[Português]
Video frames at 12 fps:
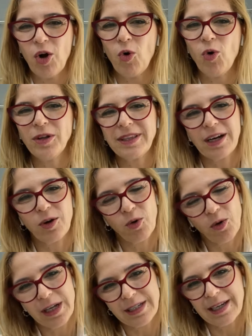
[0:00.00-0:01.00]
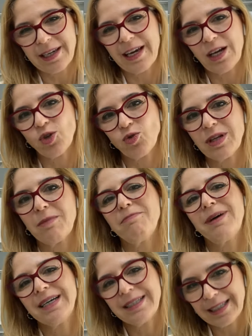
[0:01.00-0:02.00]
Outra coisa que ajuda
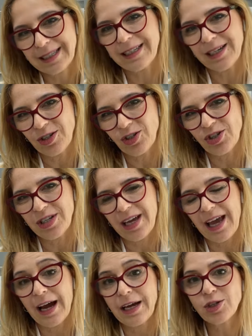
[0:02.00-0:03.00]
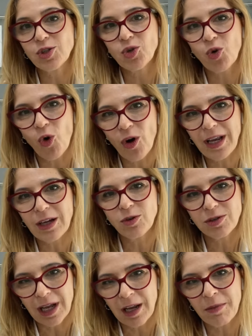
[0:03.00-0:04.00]
bastante é a escolha
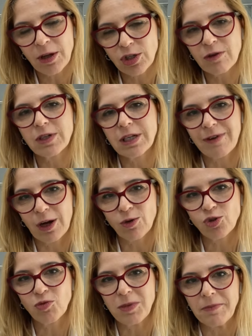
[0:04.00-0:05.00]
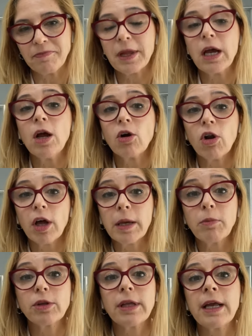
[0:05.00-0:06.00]
dos alimentos que você vai consumir.
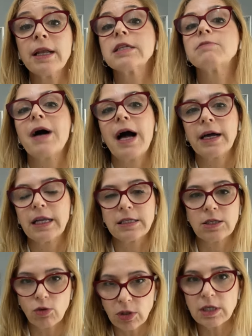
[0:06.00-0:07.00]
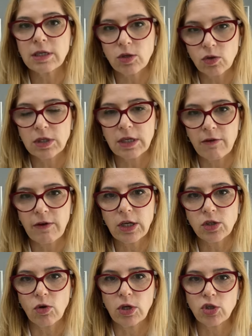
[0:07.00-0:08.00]
Coloque proteínas magras em todas as suas
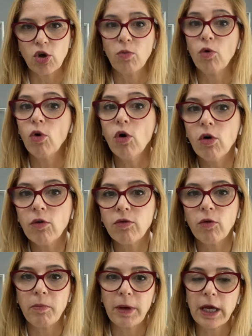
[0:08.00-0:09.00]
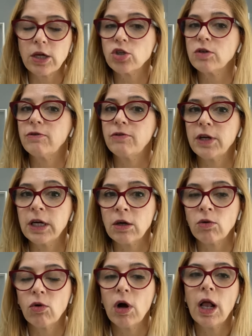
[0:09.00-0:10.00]
refeições, como ovo, peixe,
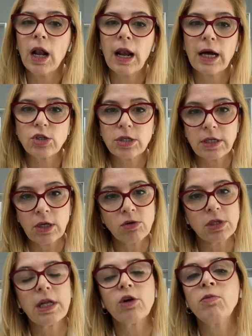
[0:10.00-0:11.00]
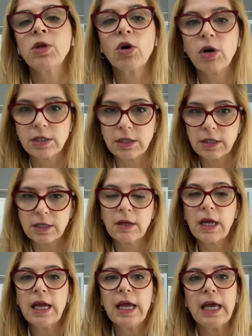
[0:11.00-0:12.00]
frango, laticínios e
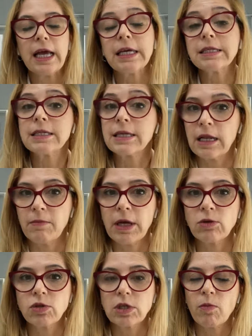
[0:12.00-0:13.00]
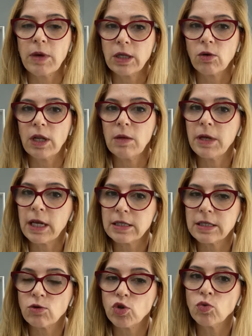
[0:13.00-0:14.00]
leguminosas. Esses alimentos aumentam a
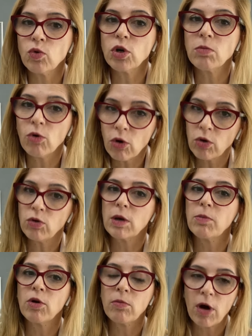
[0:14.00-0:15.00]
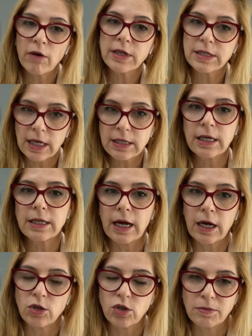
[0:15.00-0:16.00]
liberação de um hormônio que promove a
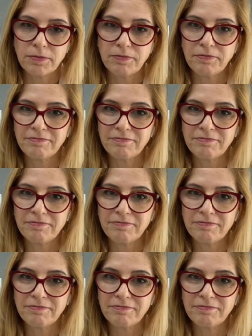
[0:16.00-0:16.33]
saciedade,